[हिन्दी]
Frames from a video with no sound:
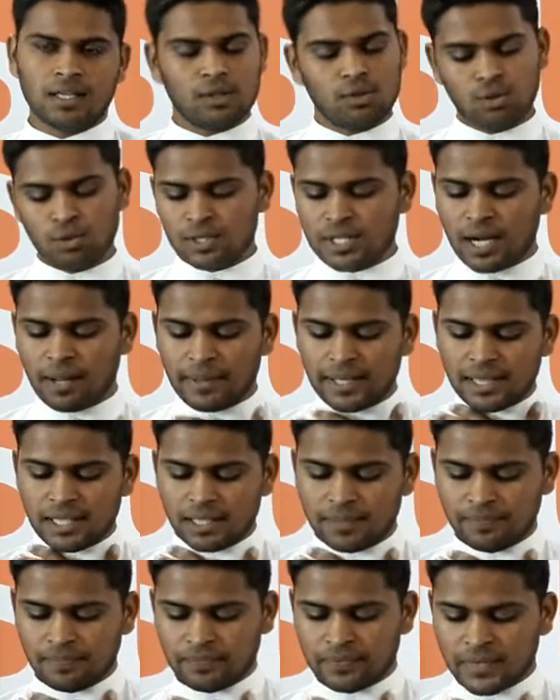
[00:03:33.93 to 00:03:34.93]
दूसरा
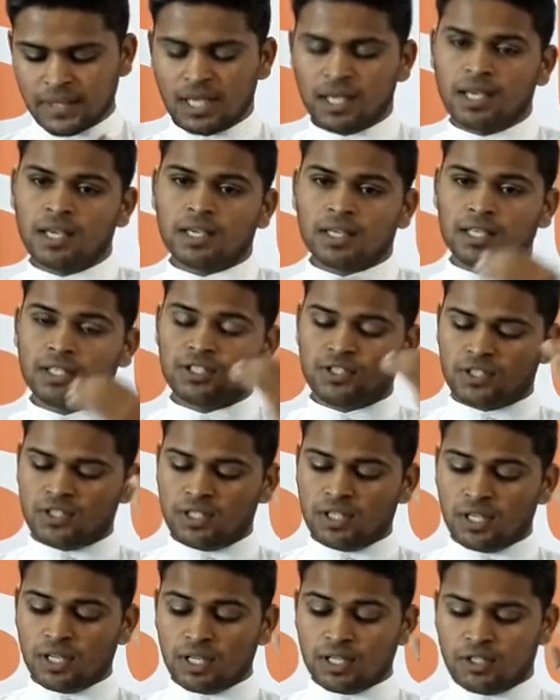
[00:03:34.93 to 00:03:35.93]

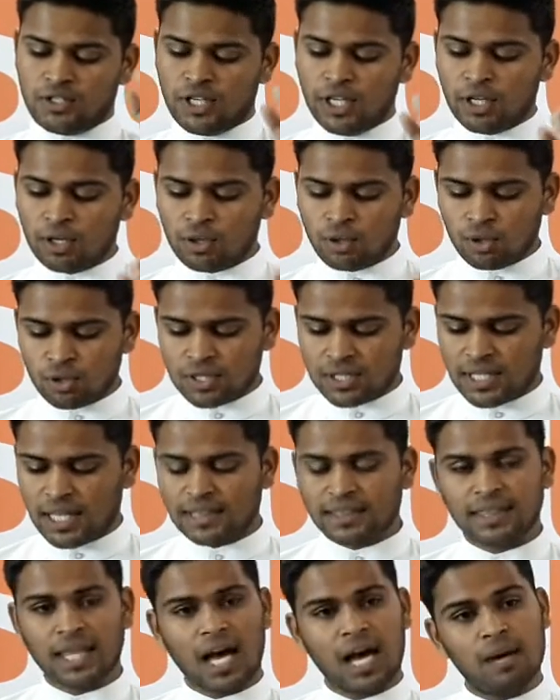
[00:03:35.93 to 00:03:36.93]
बंद जिनको
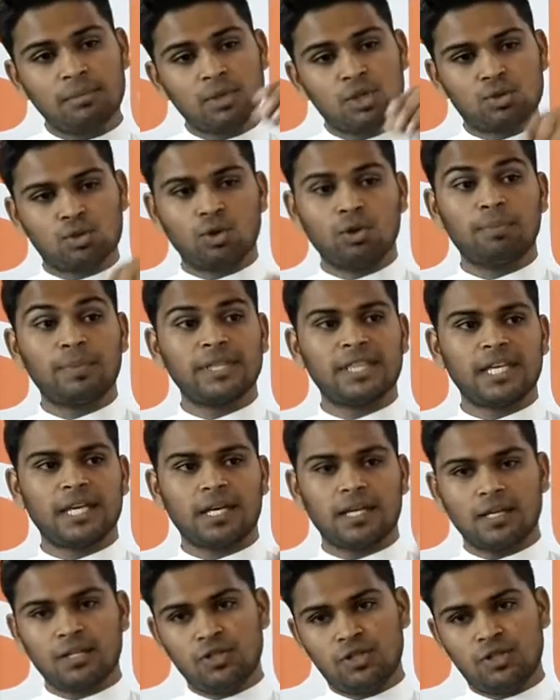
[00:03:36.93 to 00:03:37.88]
सत्ता हम सौंपते